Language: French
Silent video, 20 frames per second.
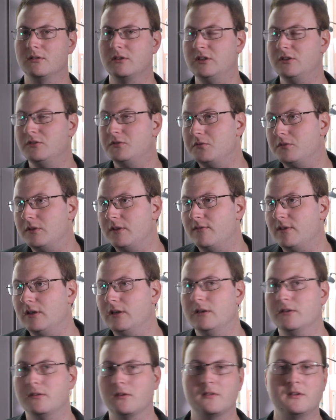qui justifie
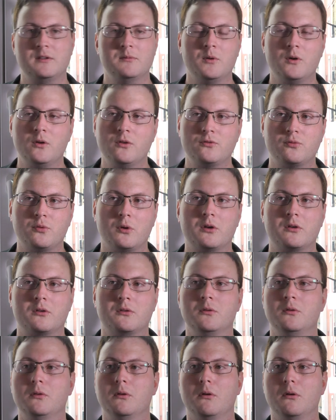le licenciement, soit
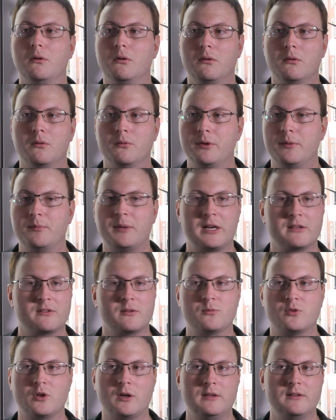qu'on est par
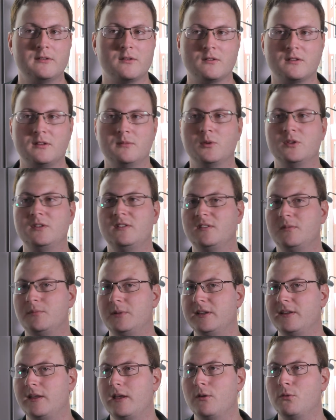exemple sur un licenciement
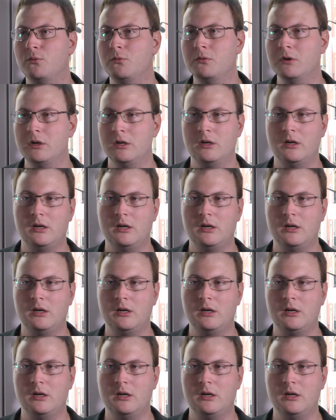disciplinaire où